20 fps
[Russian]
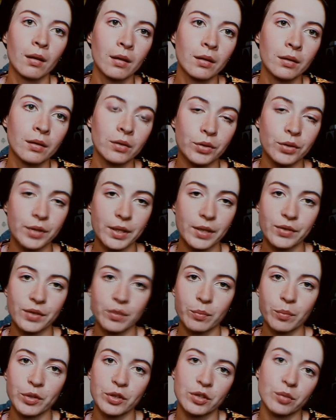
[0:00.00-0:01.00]
Друзья,
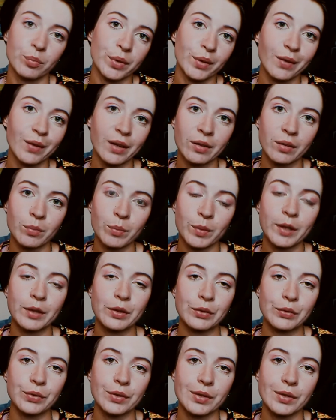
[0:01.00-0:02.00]
всем большой привет! Меня
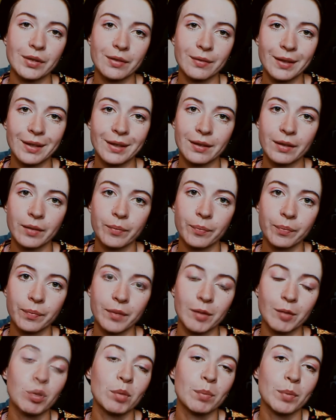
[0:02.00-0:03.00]
зовут Света.
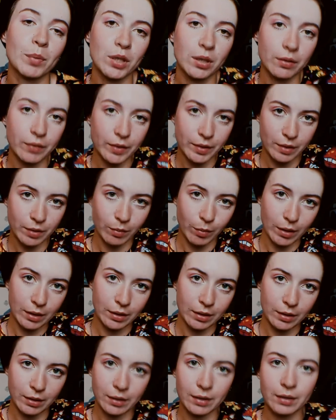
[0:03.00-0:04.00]
Добро пожаловать
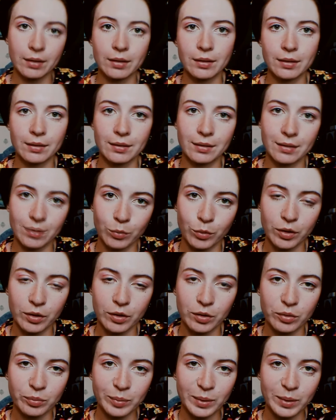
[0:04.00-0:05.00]
обратно на мой
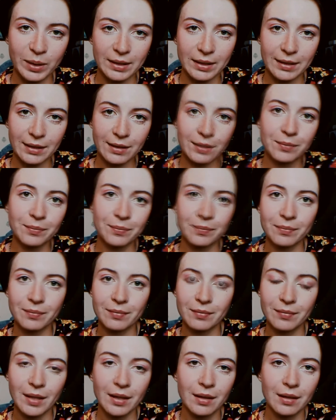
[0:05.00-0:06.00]
YouTube-канал.
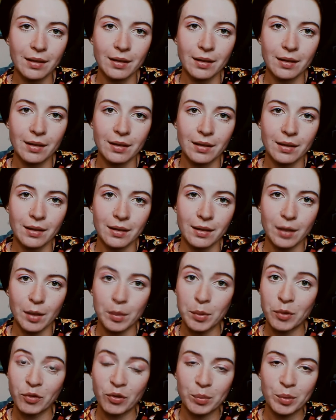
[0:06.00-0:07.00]
Ко
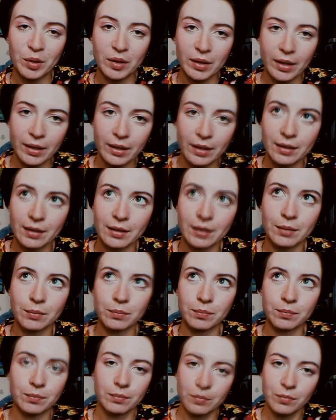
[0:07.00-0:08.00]
мне в комментарии
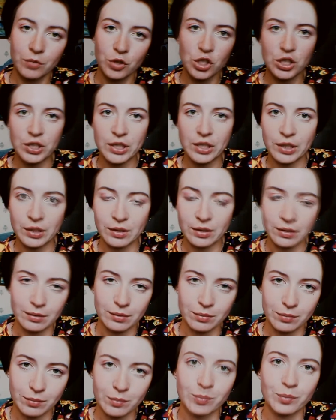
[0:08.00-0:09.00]

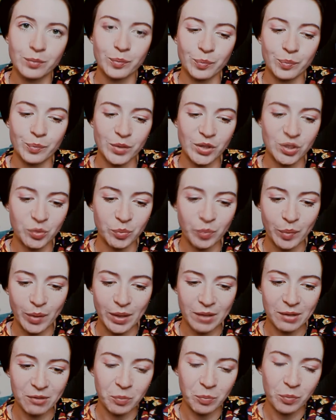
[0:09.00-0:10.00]
частенько
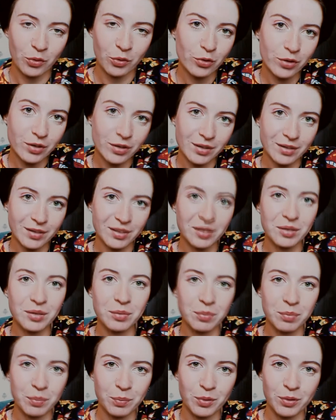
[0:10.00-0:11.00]
поступали вопросы
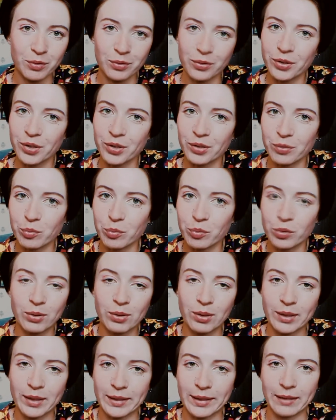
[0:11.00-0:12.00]
по поводу того,
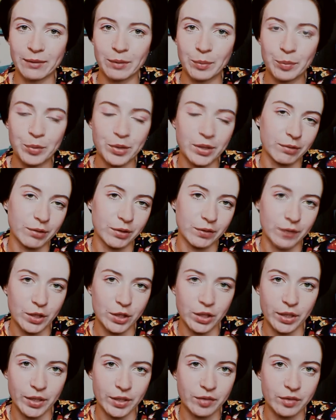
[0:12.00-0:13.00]
буду ли я вообще
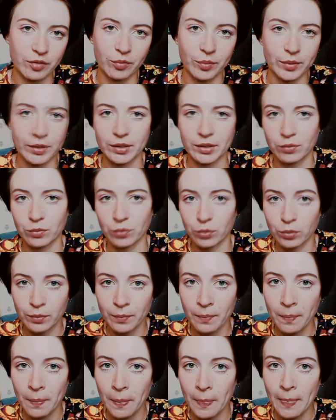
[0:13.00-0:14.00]
возвращаться в Москву
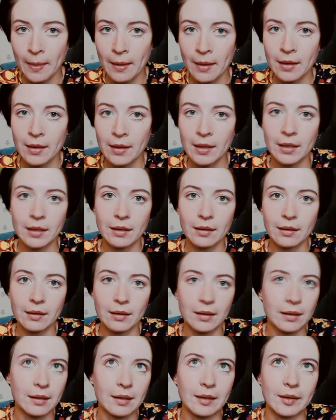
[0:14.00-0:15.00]

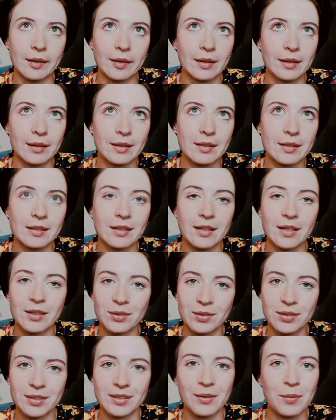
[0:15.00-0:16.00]
или
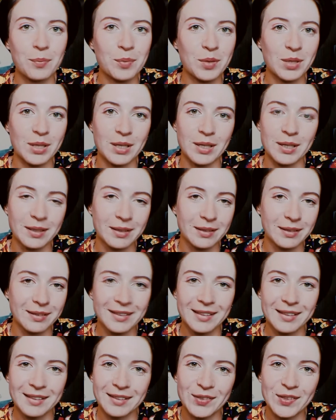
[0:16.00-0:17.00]
останусь вообще
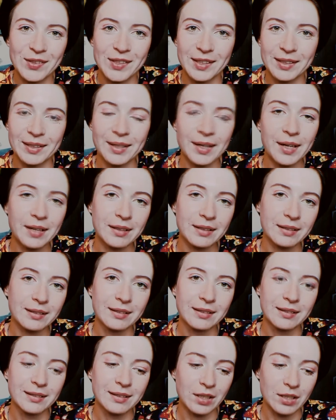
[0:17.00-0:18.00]
навсегда
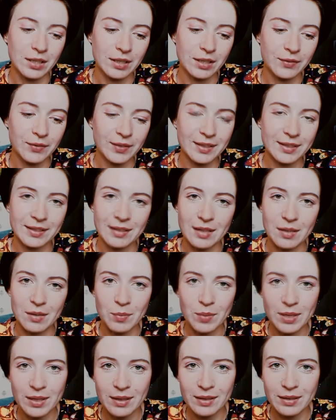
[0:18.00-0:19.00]
жить в
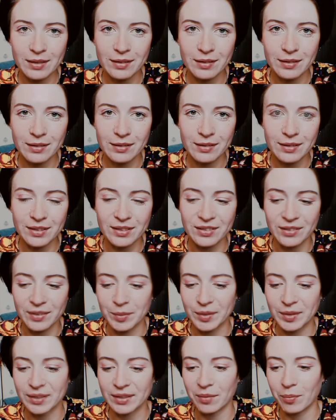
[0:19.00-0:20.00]
Костроме со
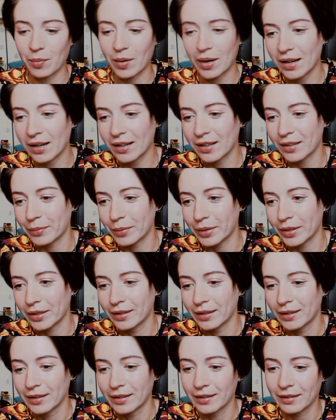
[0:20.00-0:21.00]
своими собаками,
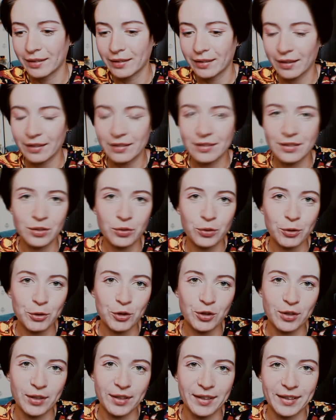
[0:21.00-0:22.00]

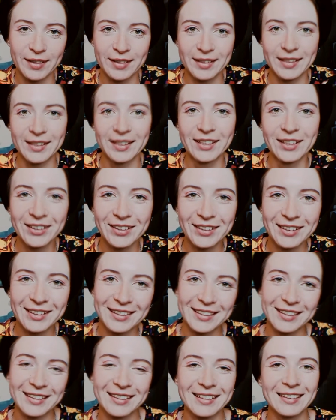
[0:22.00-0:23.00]
одиночная,
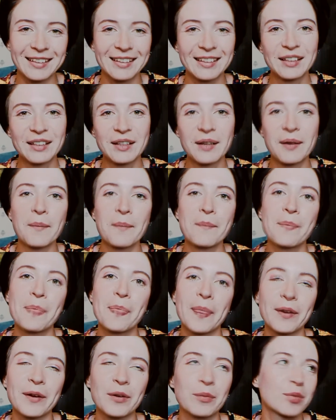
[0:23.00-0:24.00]
одинешенька.
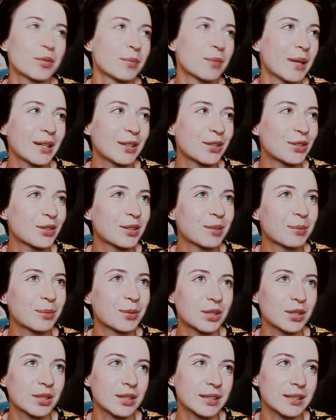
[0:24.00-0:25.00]
В общем, я хочу
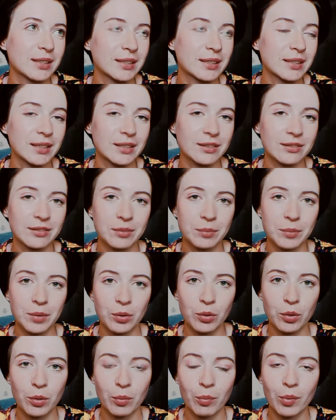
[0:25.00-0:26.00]
немножко рассказать вам
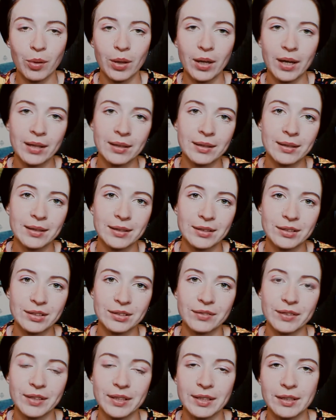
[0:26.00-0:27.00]
о планах, о
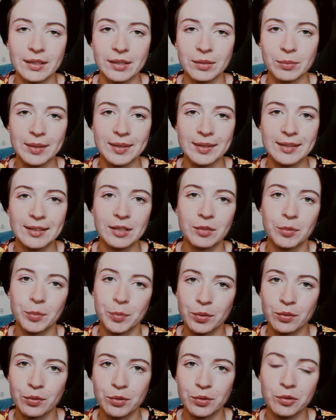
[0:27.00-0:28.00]
своих мыслях по
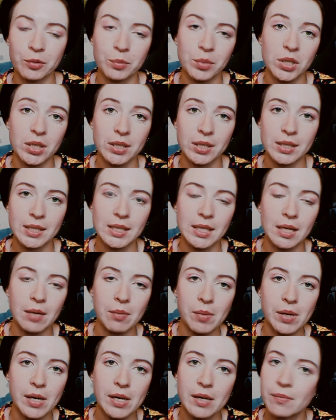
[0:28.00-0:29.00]
поводу вообще
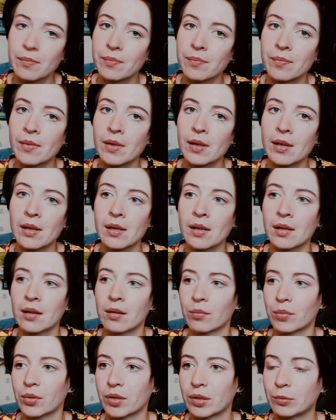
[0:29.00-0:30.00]
Костромы,
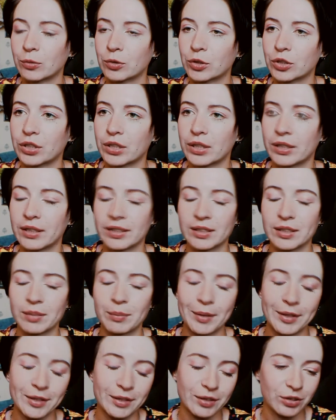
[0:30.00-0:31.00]
потому что я
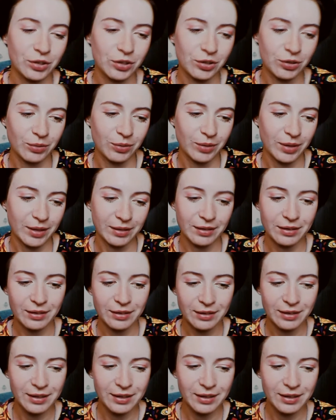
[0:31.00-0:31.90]
заметила, что как-то